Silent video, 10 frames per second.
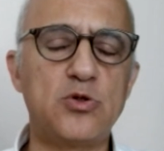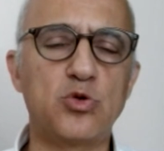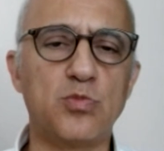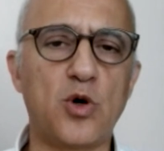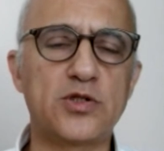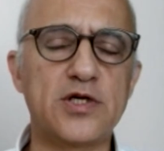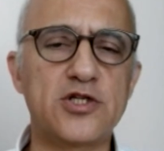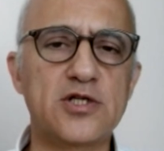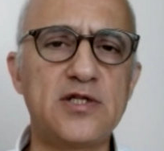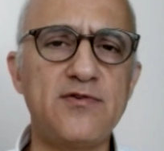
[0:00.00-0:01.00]
bir durum
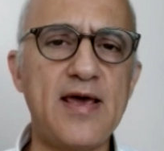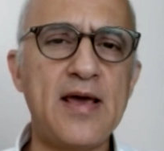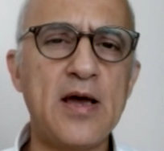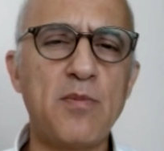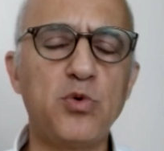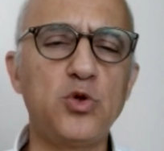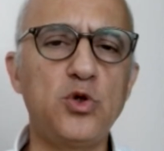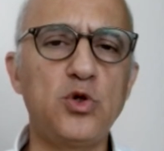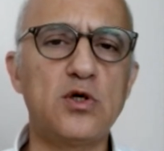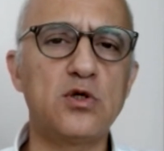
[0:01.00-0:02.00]
ortaya çıktı ve
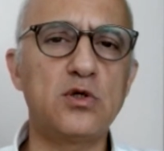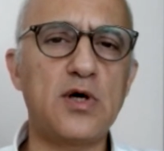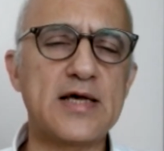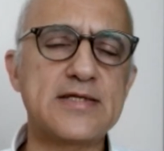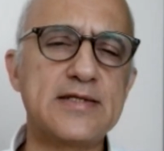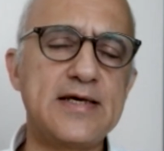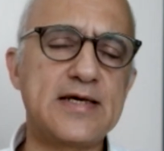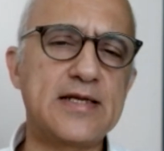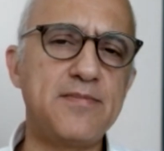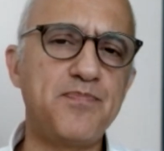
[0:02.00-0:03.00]
bunu e, aslında
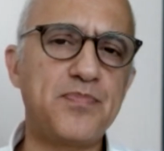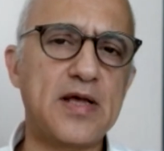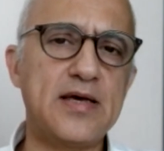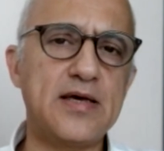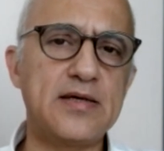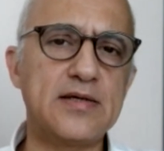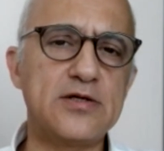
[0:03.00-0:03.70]
iklim e,